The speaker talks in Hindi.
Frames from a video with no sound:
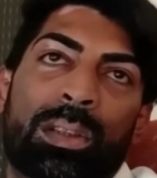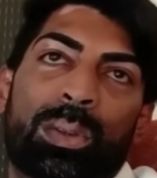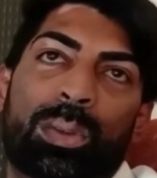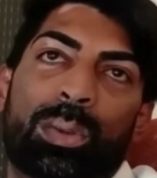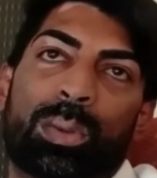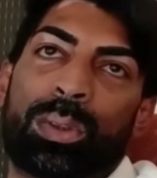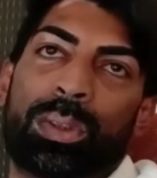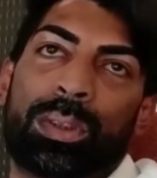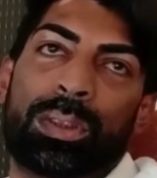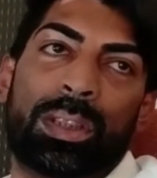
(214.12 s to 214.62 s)

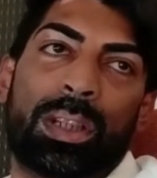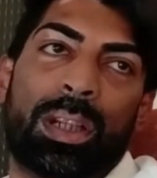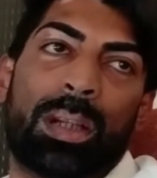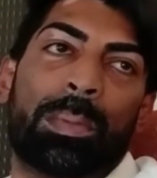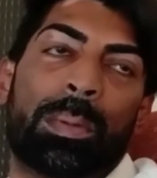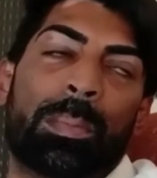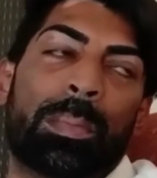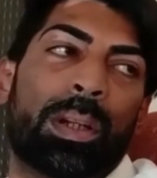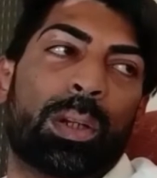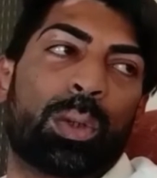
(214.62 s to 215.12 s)
तो यहाँ
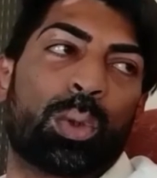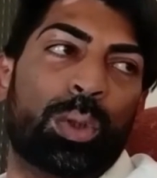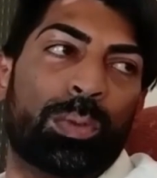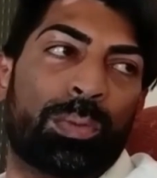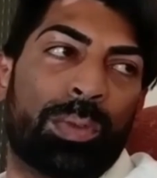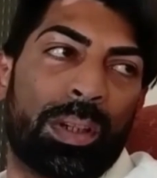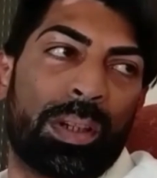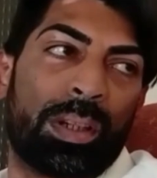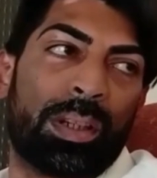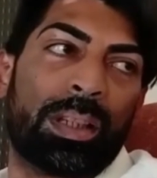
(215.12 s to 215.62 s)
पे हमारा कोई
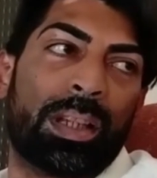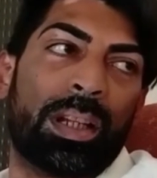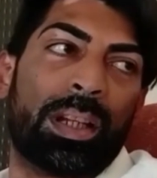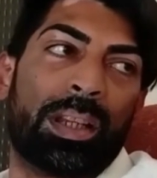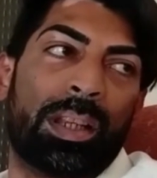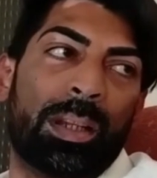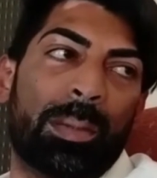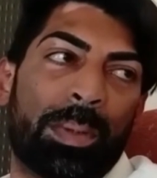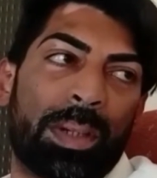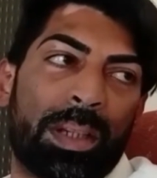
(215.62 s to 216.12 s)
फर्क नहीं है
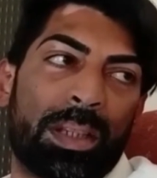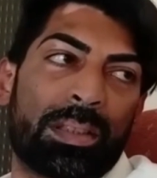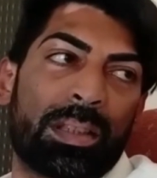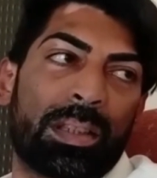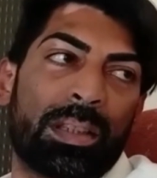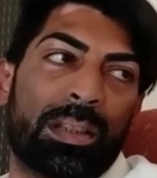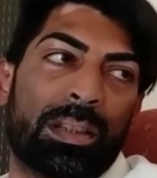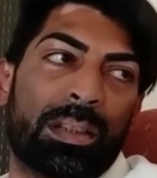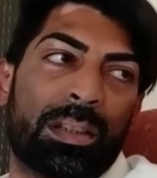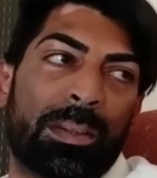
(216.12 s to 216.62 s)
इंडियन
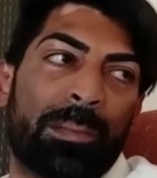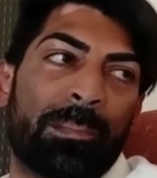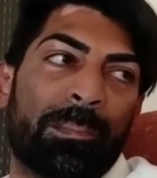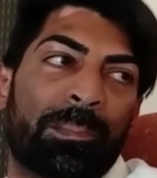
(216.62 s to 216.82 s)
पाकिस्तानी का